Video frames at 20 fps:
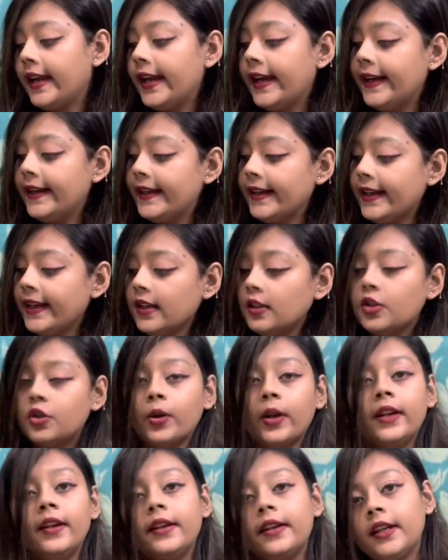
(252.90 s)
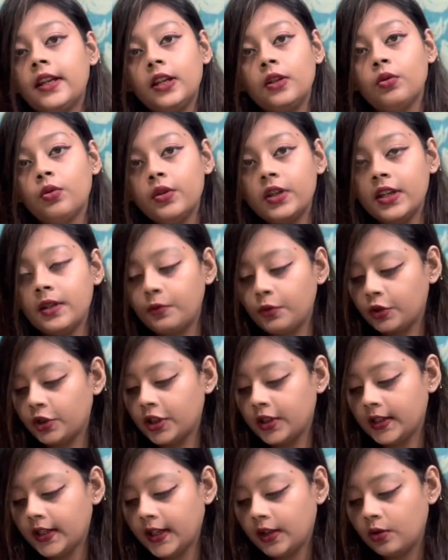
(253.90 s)
এডি জুয়েলারি কিন্তু নিয়ে
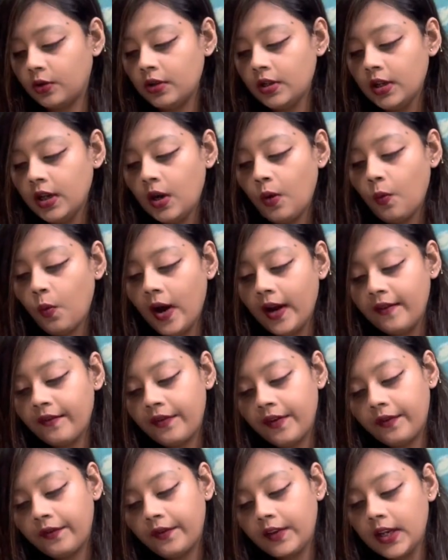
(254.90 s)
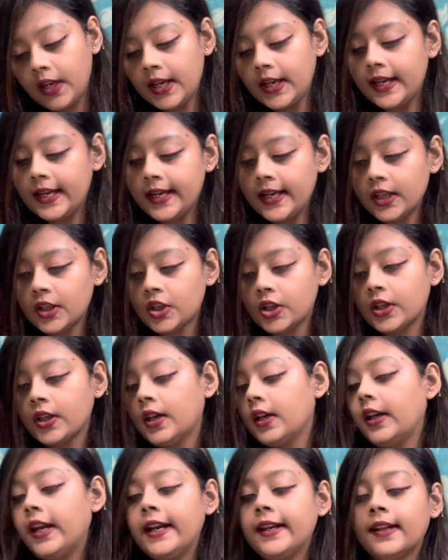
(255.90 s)
বসেছে এখন ওয়ান ফিফটি ইচ
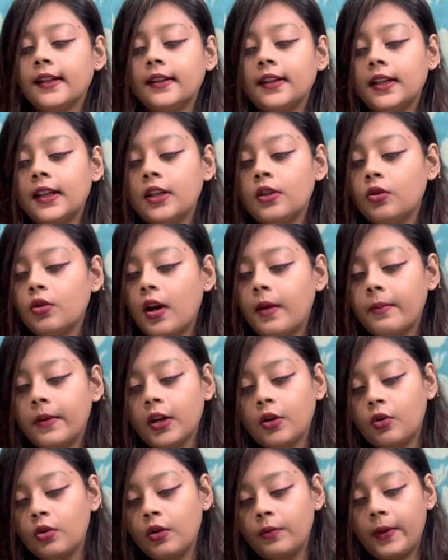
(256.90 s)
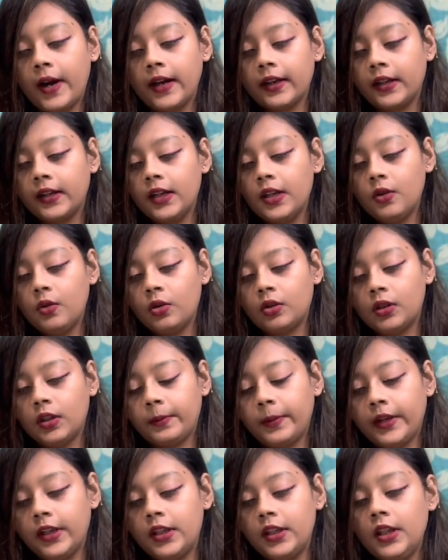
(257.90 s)
এটাতে কিন্তু আমরা কোনো বার্গেনিং করতে
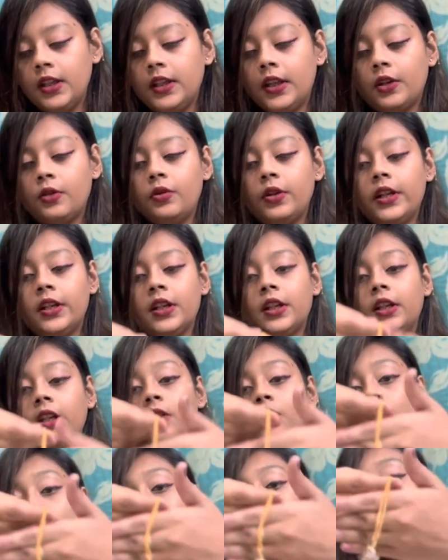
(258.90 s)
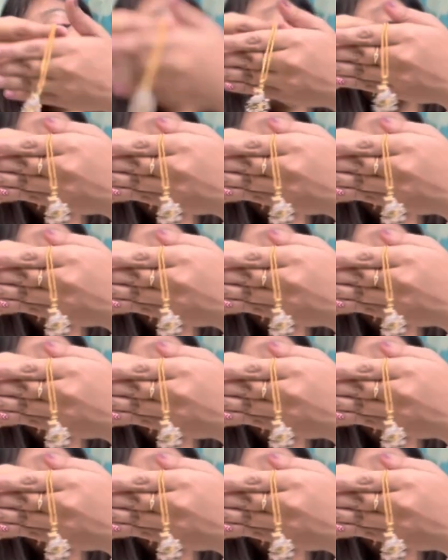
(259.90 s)
পারিনি দেখুন এটা কিন্তু খুব